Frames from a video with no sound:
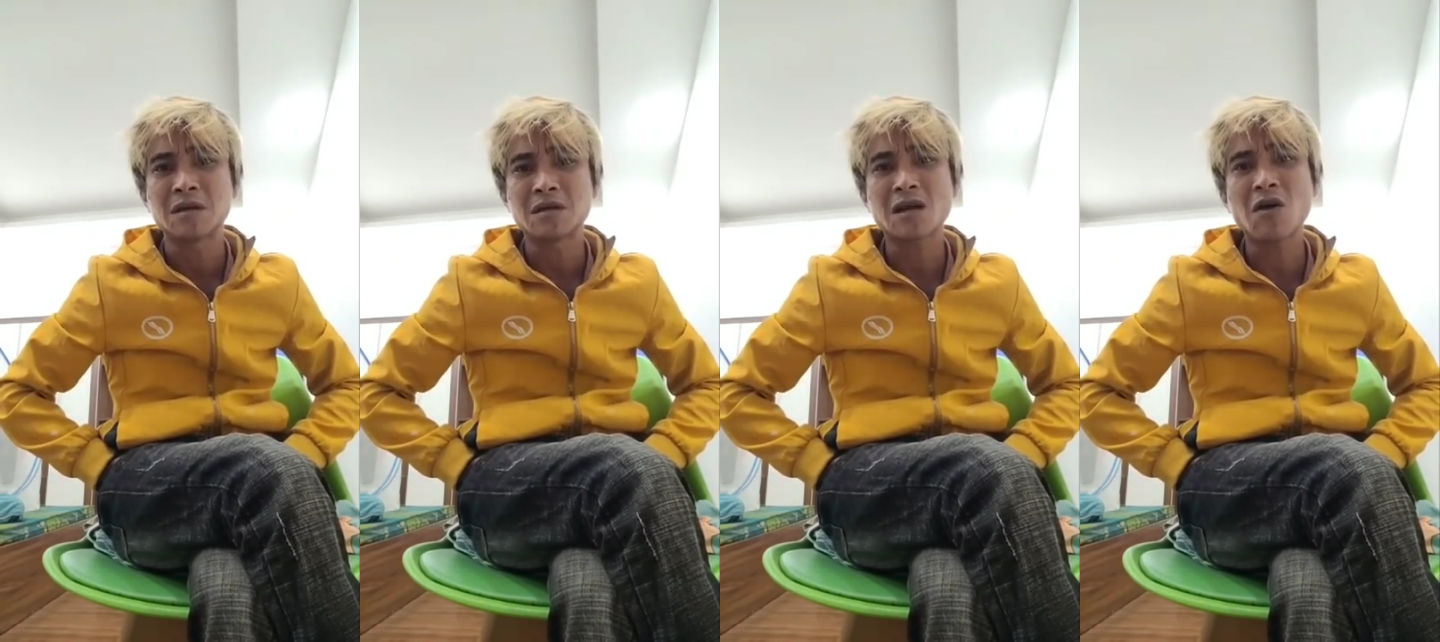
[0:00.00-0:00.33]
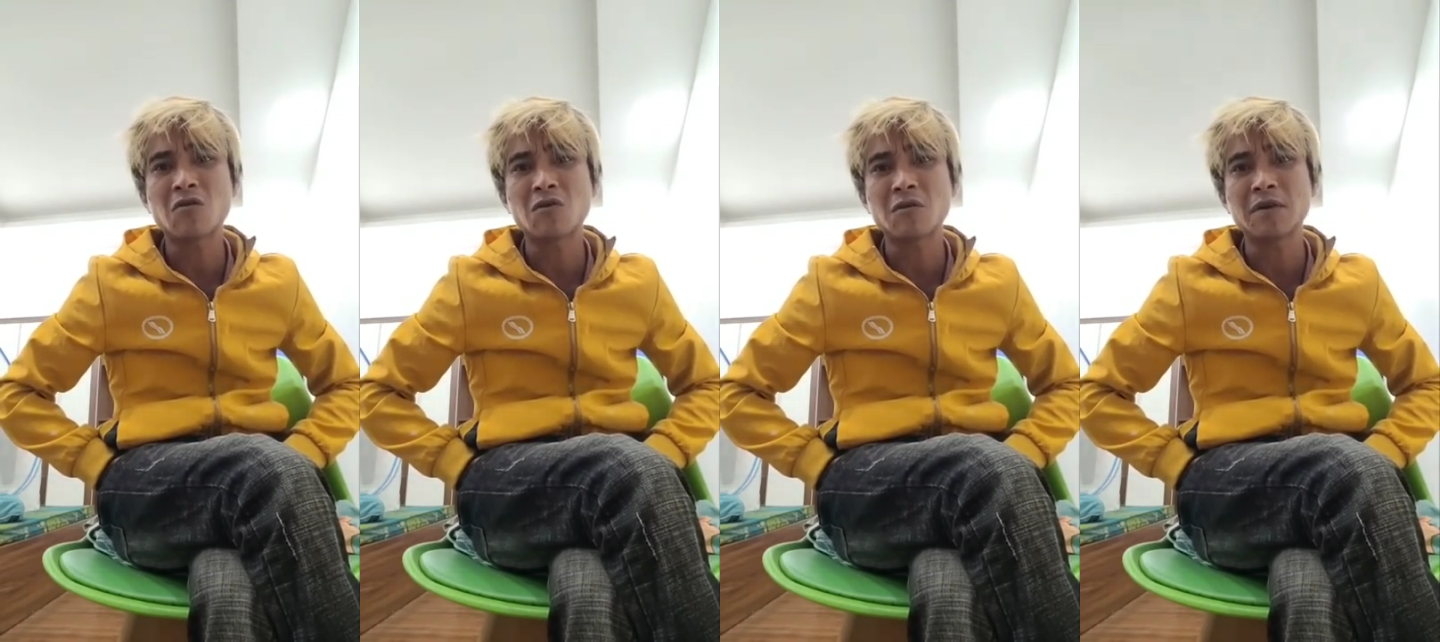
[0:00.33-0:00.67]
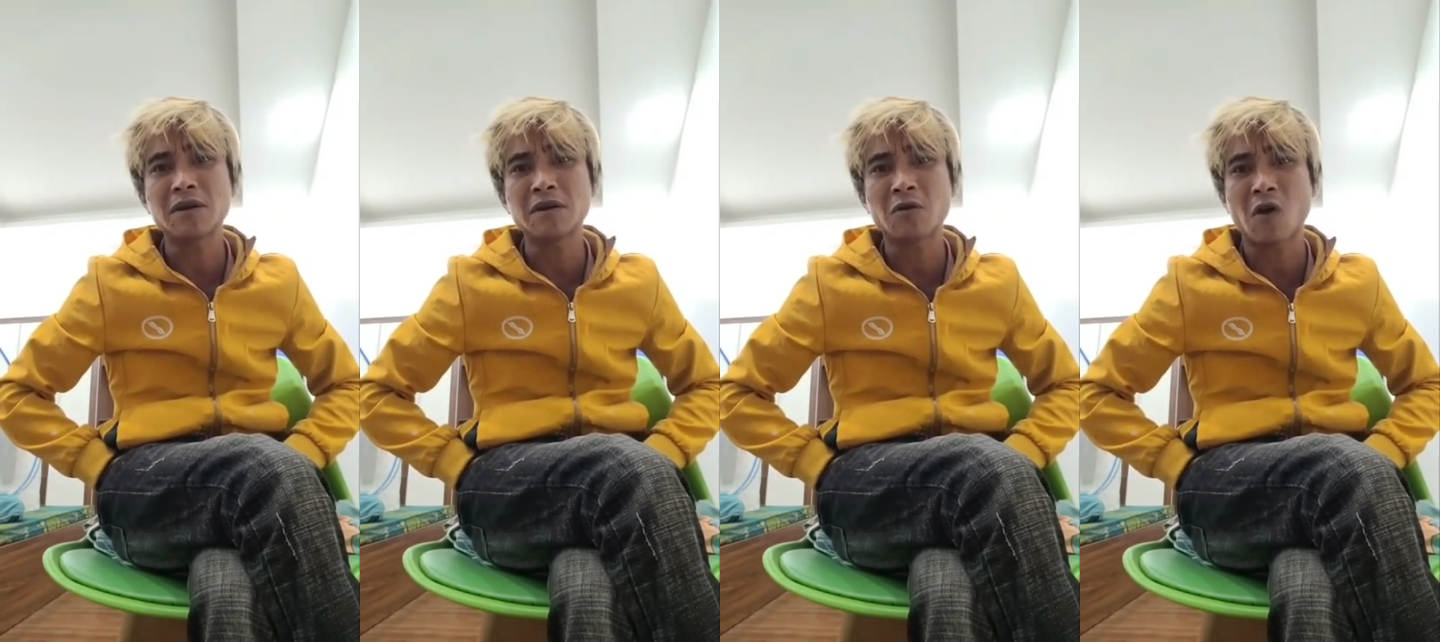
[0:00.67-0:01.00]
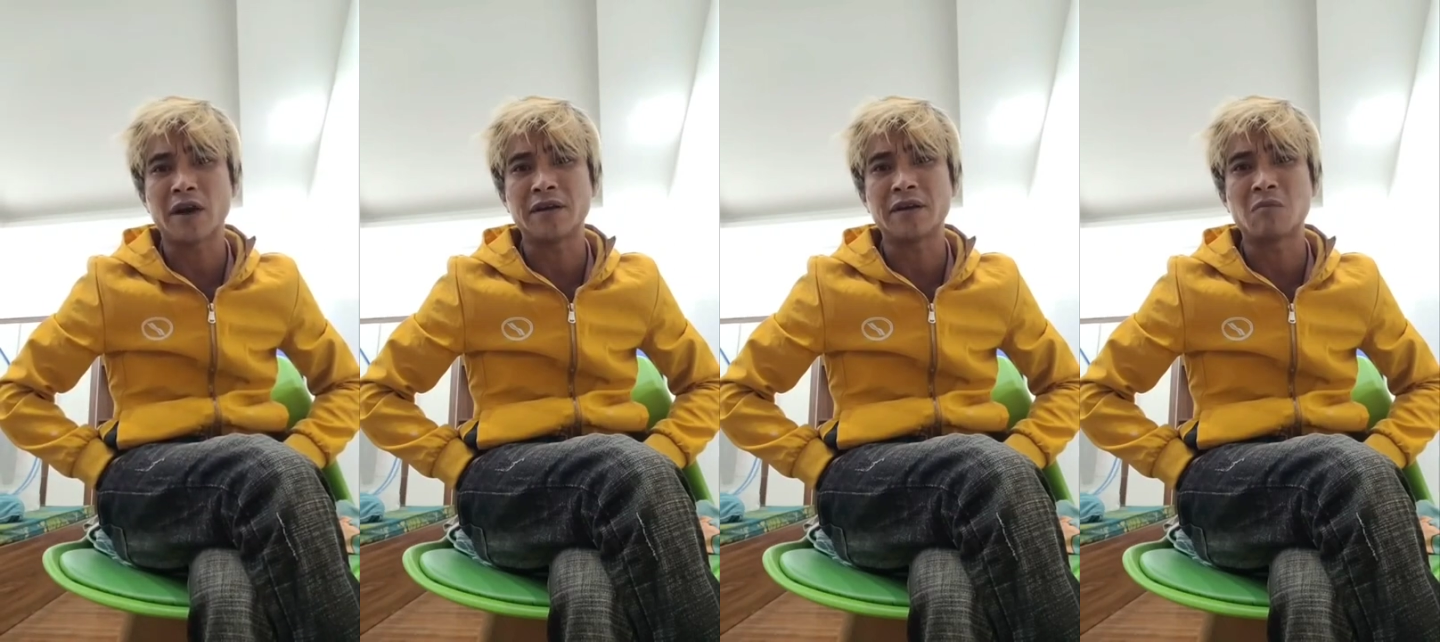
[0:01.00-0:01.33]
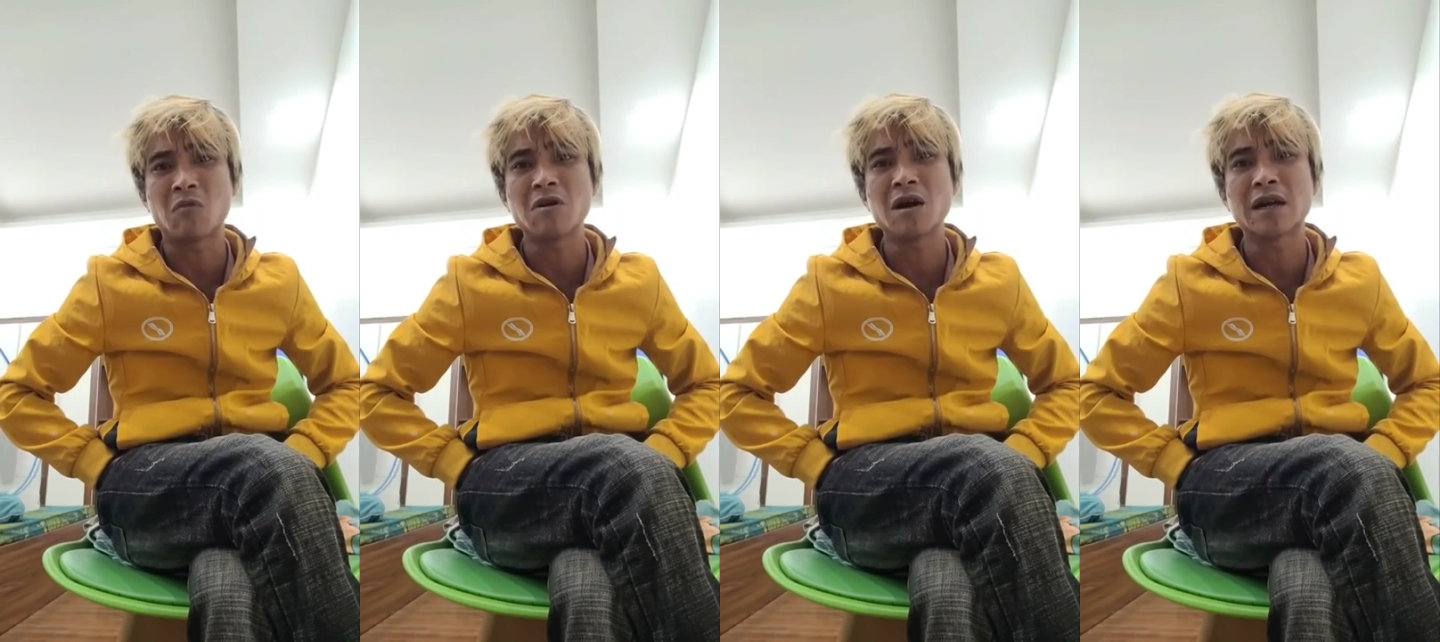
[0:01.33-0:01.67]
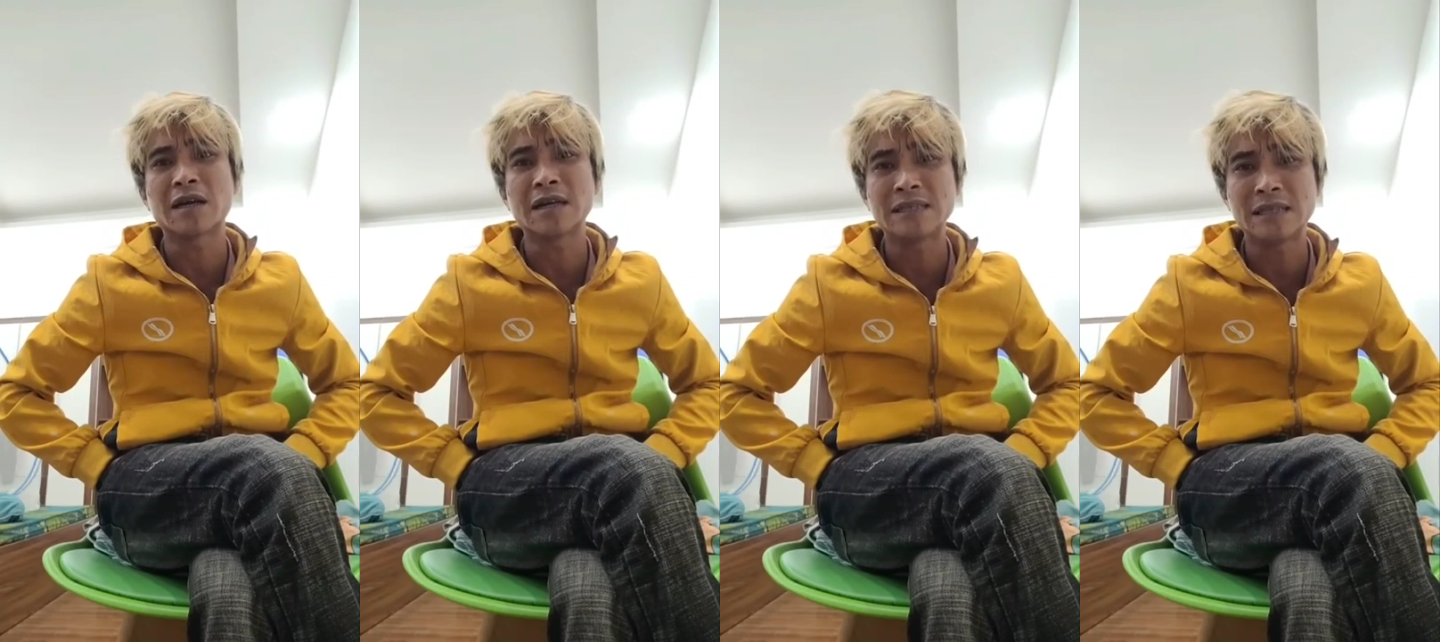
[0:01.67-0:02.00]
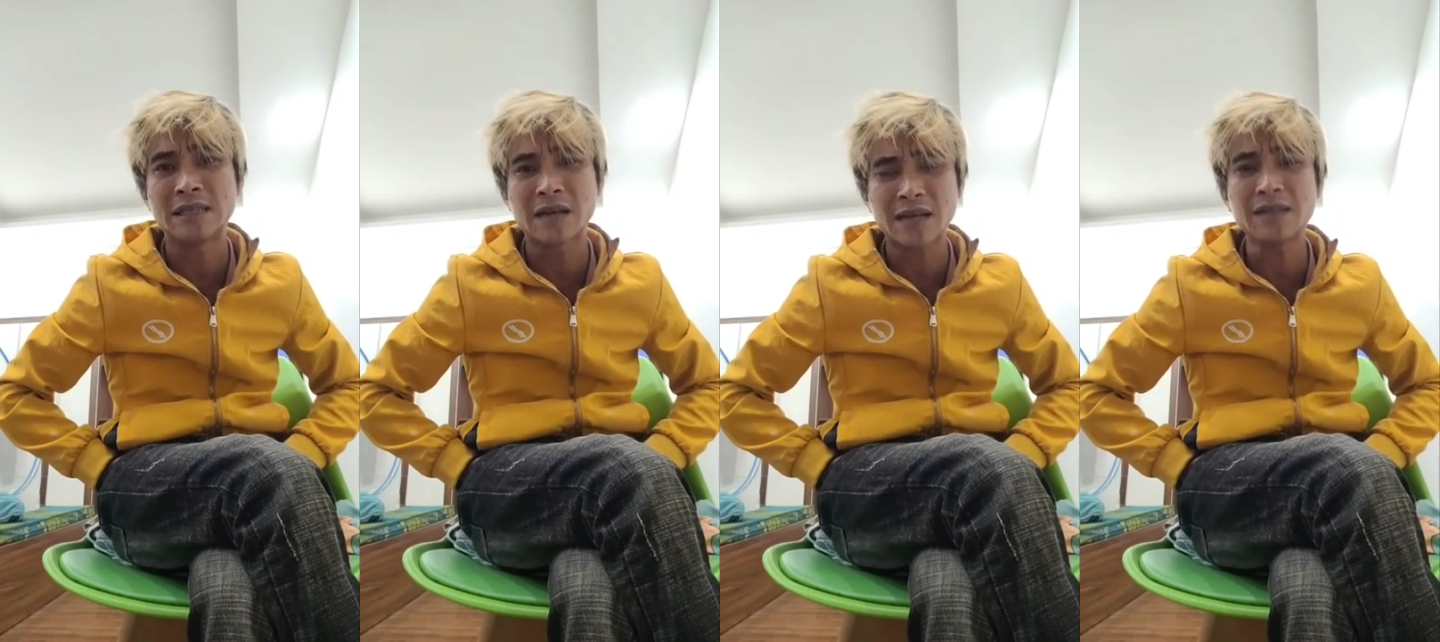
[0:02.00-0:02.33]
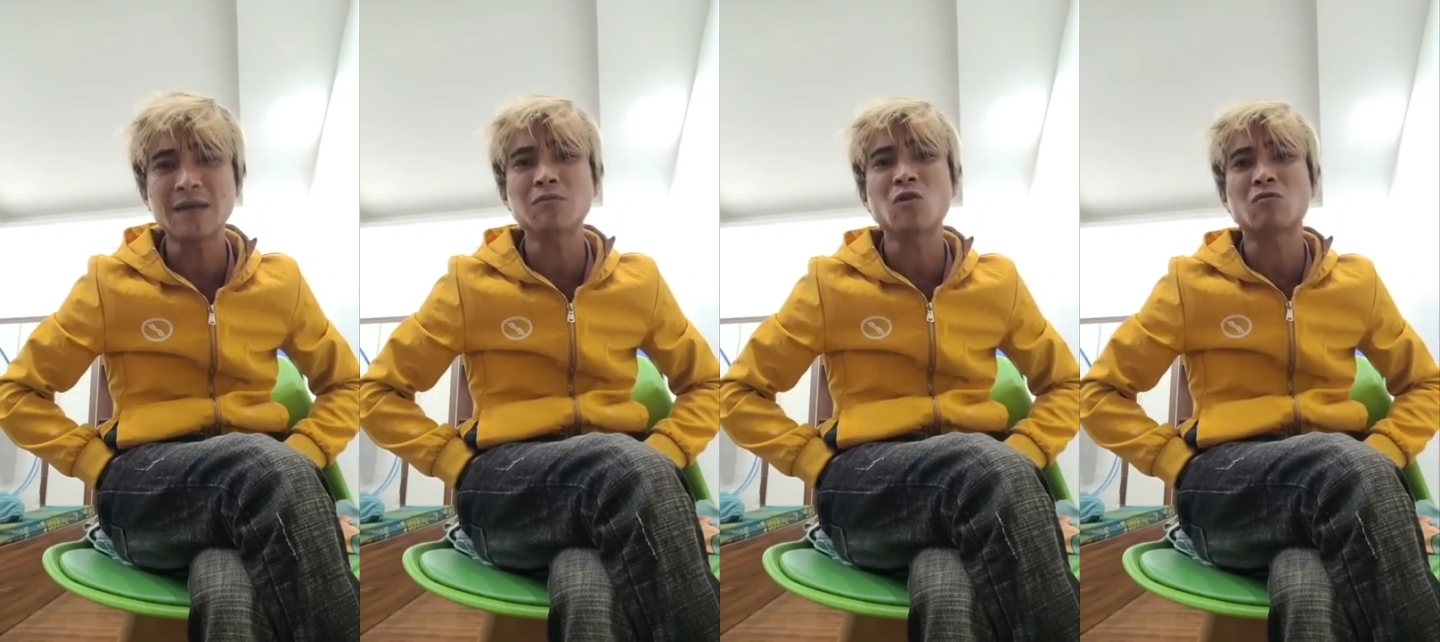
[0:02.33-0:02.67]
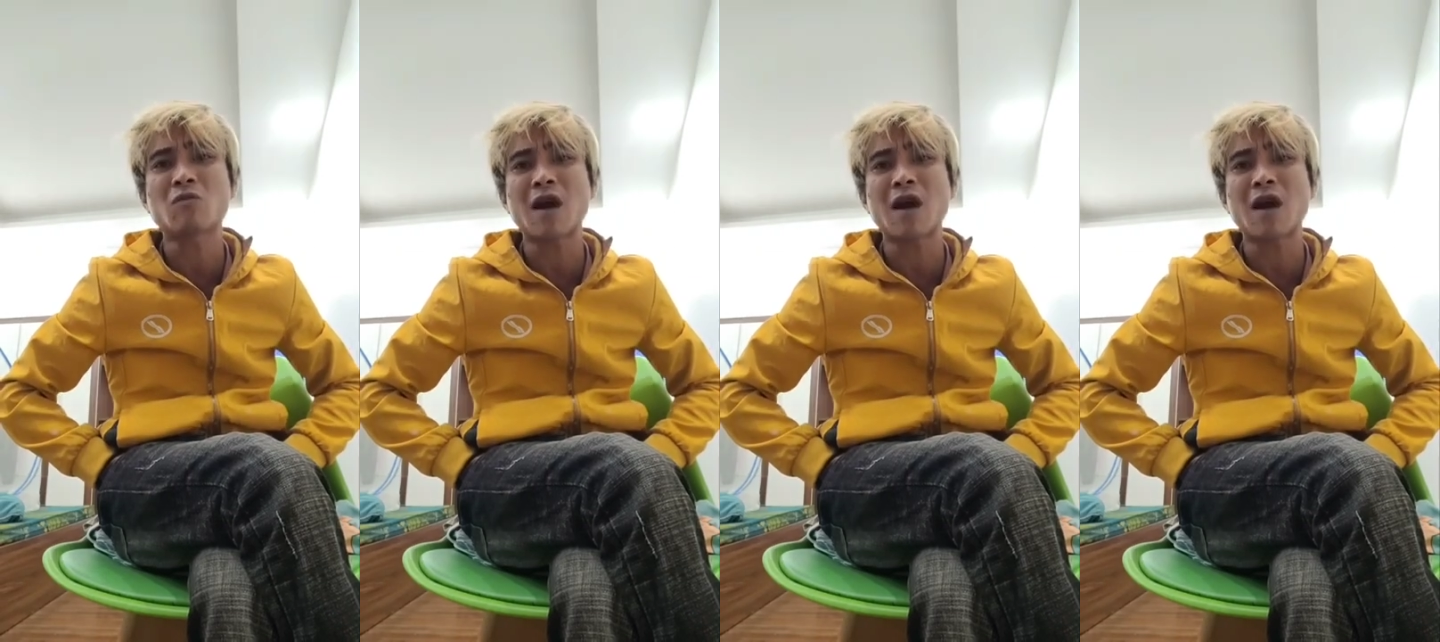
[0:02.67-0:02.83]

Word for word: sau nó mới hỏi là mộc hương là cây gì lại tiếp tục